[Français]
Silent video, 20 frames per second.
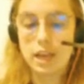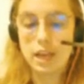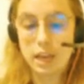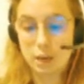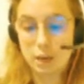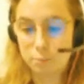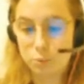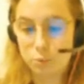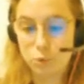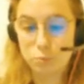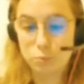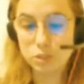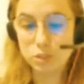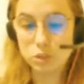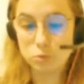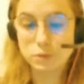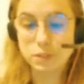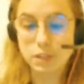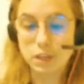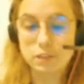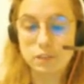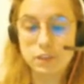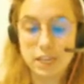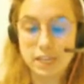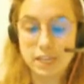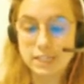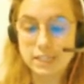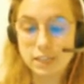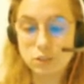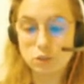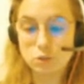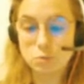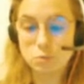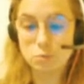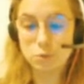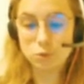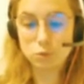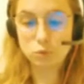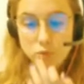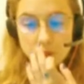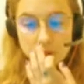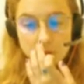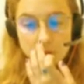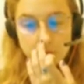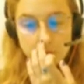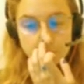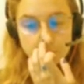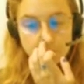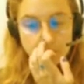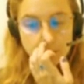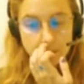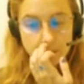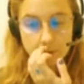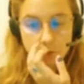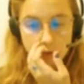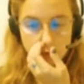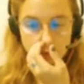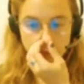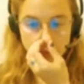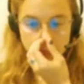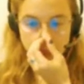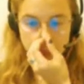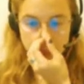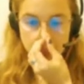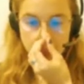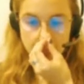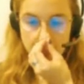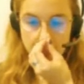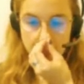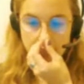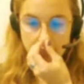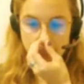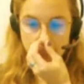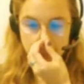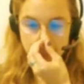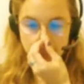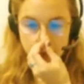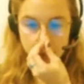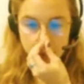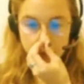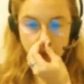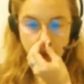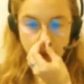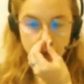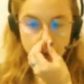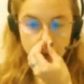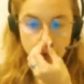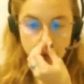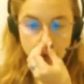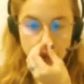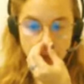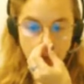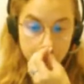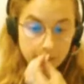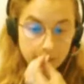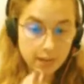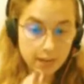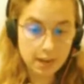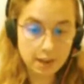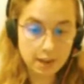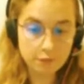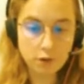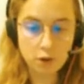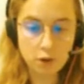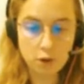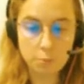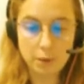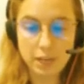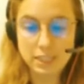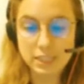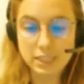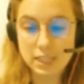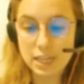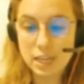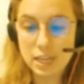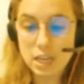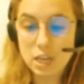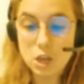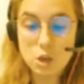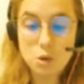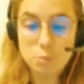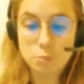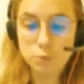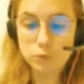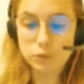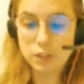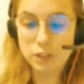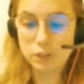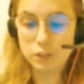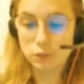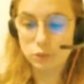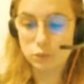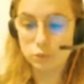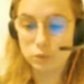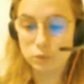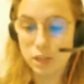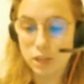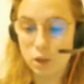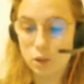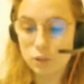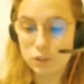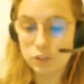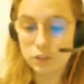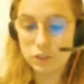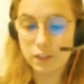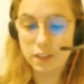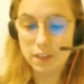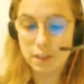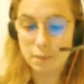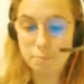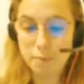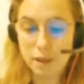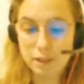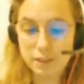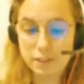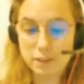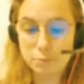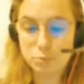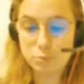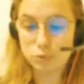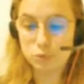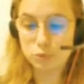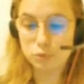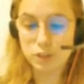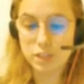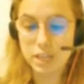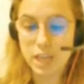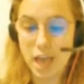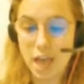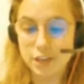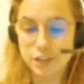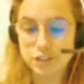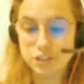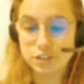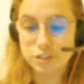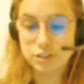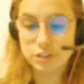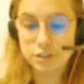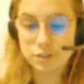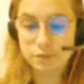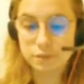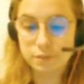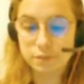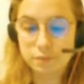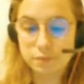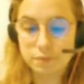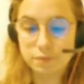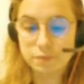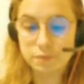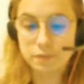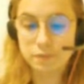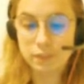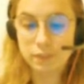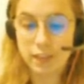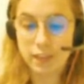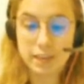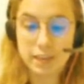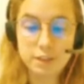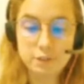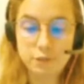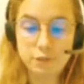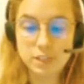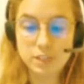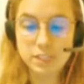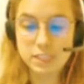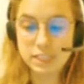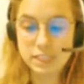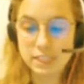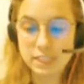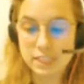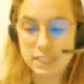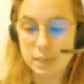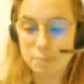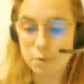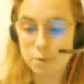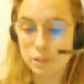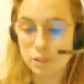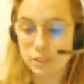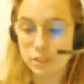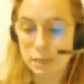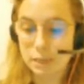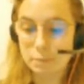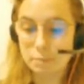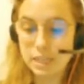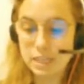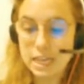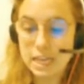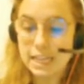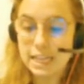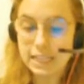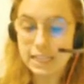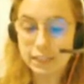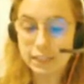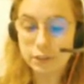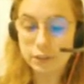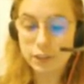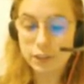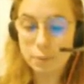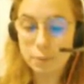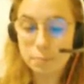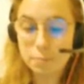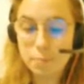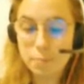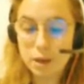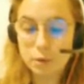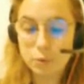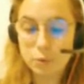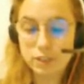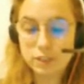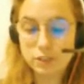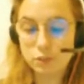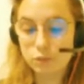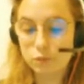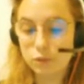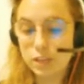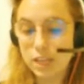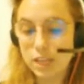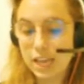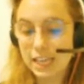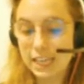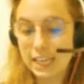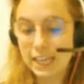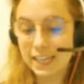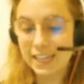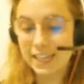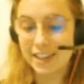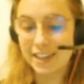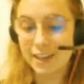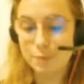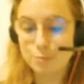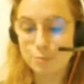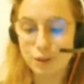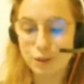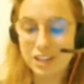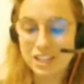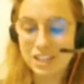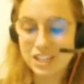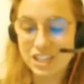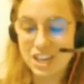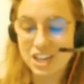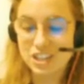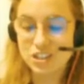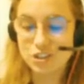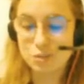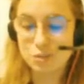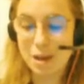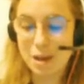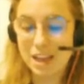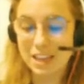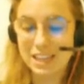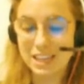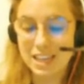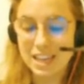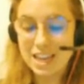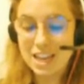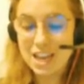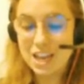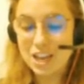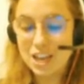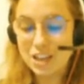Elle promit d'observer exactement tout ce qui lui venait d'être ordonné, et lui, après l'avoir embrassé, monta dans son carrosse et partit pour son voyage les voisines et les bonnes amies n'attendirent pas qu'on les envoyât quérir pour aller chez la jeune mariée